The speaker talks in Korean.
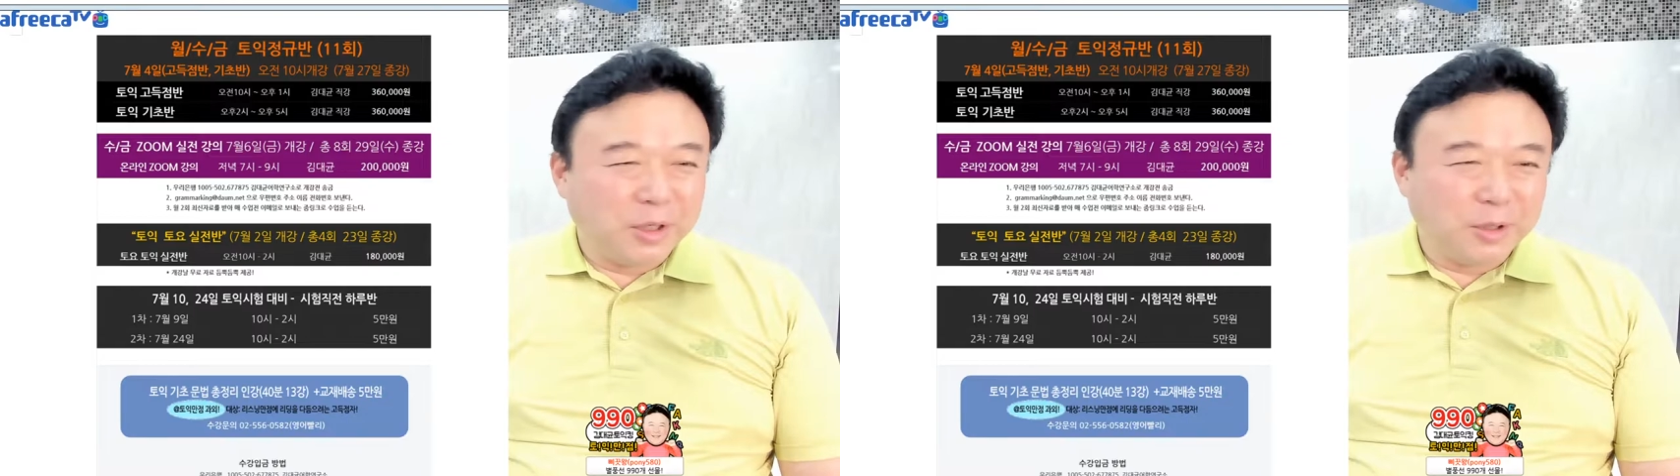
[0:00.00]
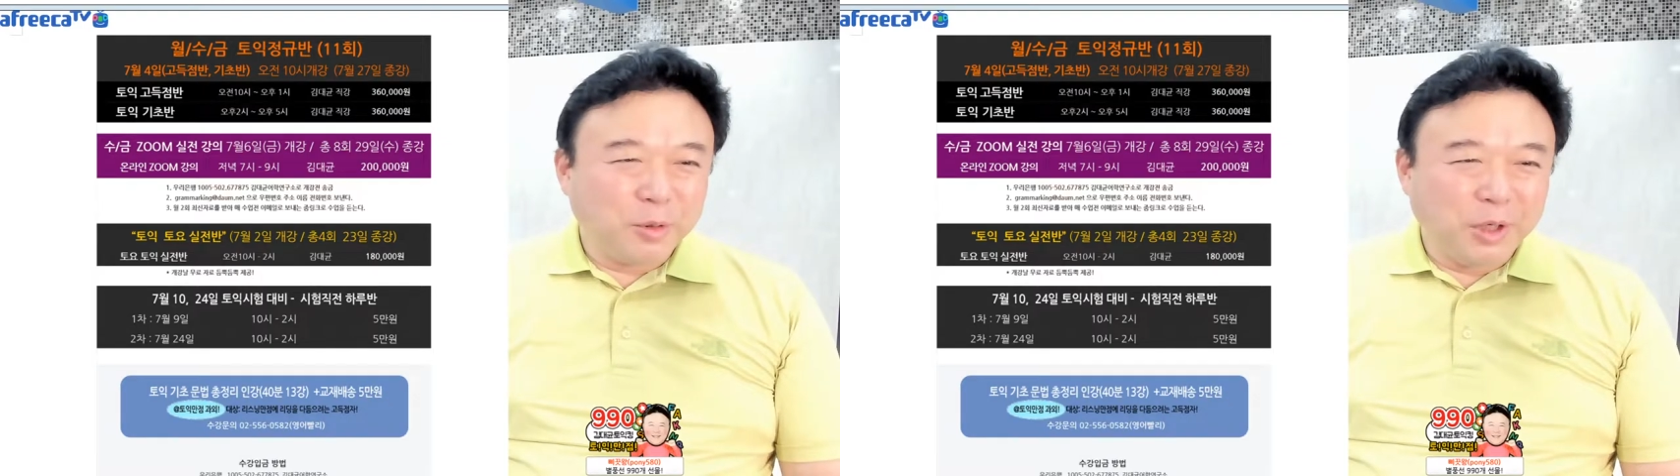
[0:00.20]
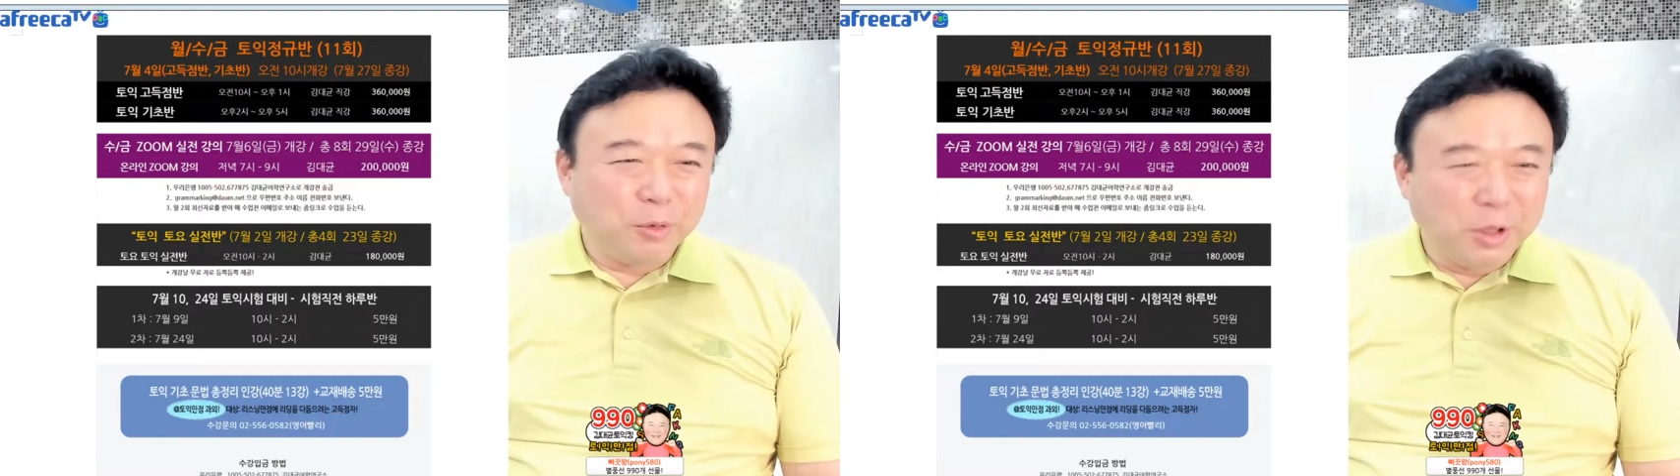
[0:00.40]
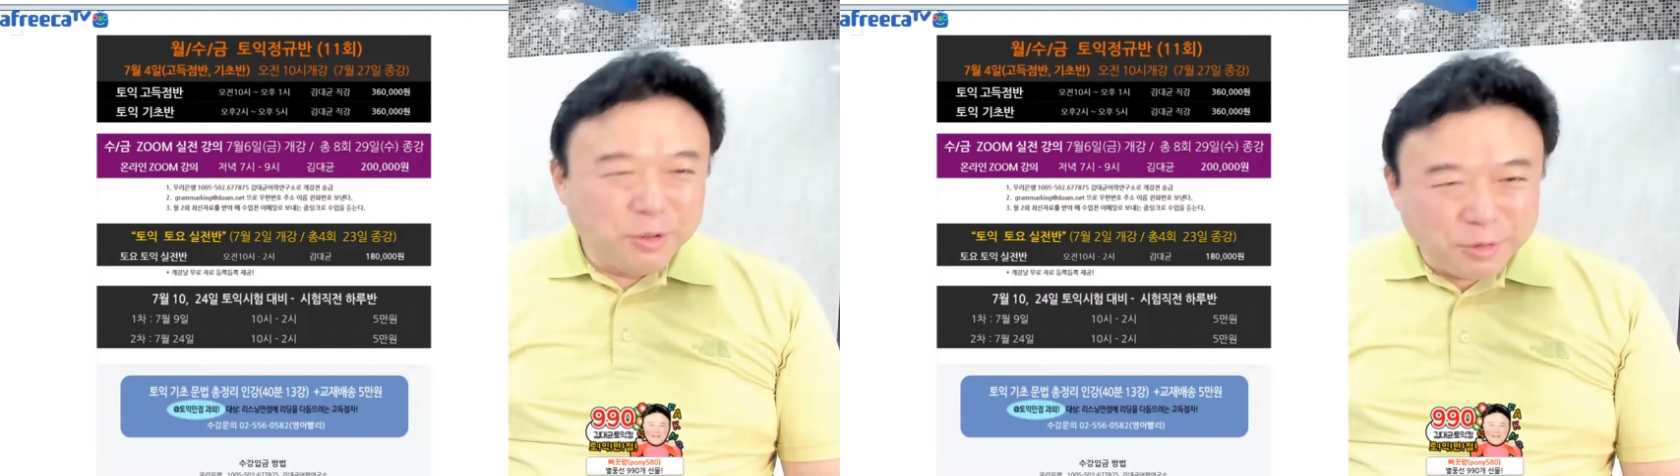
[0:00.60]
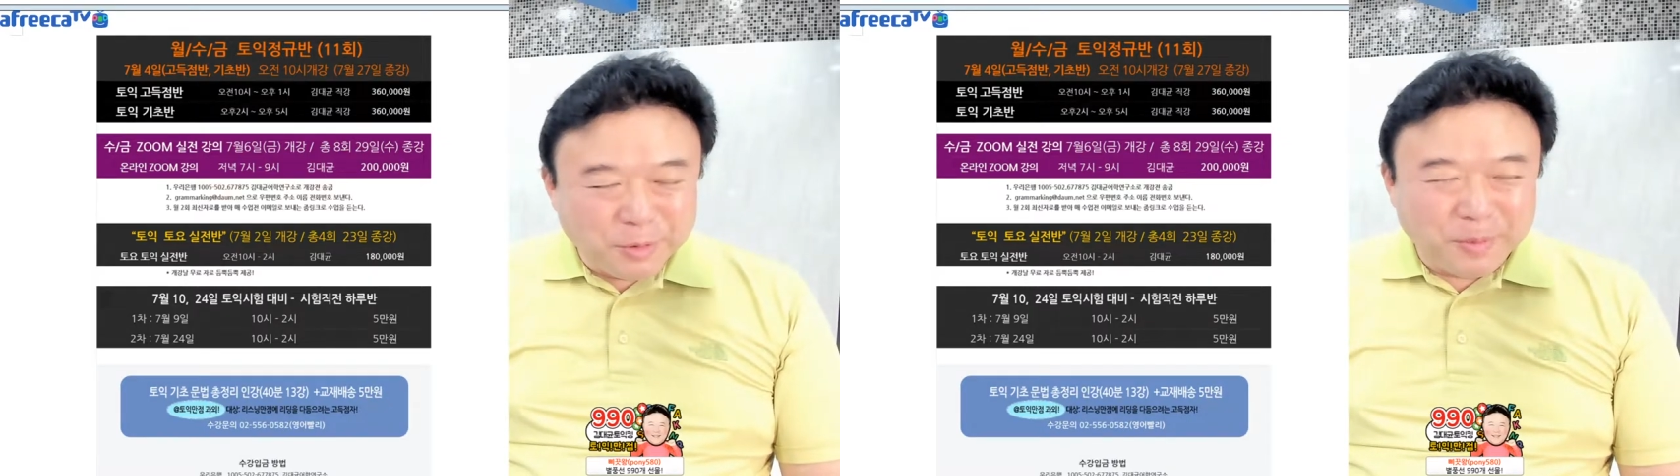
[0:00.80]
아, 토익
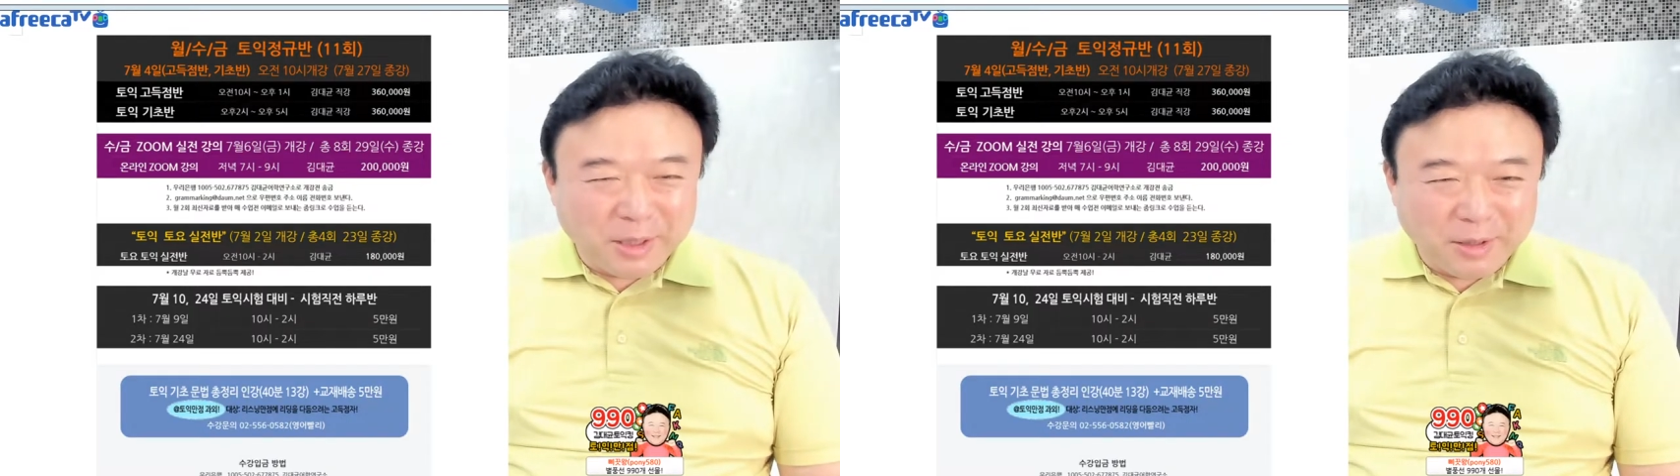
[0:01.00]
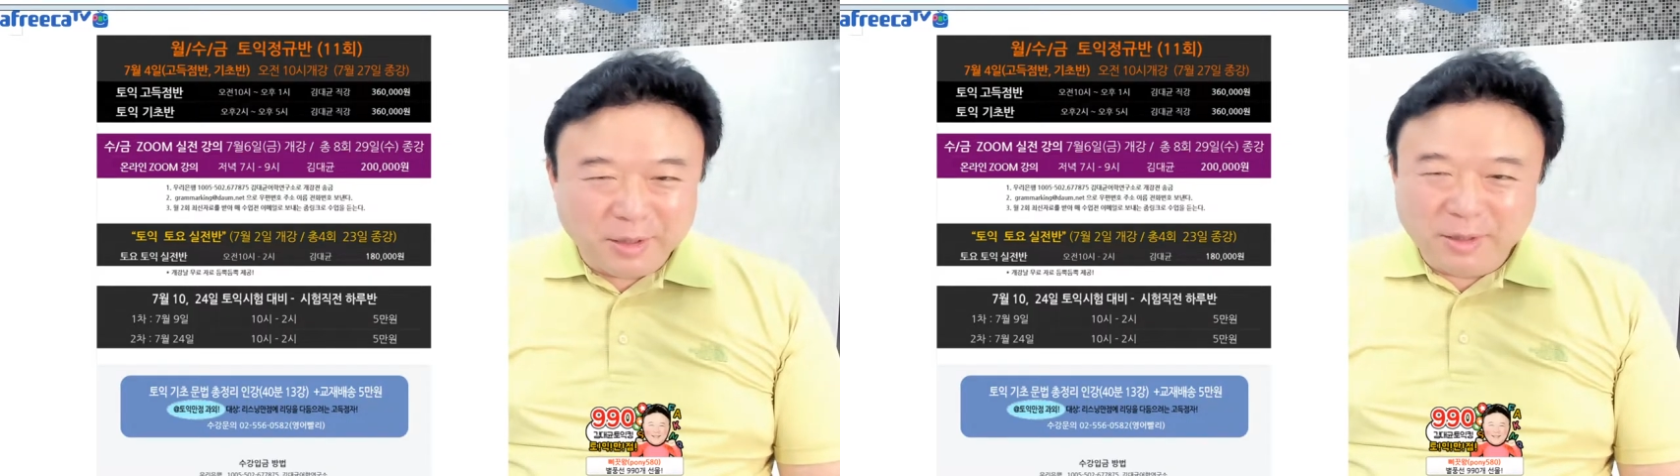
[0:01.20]
월수금반,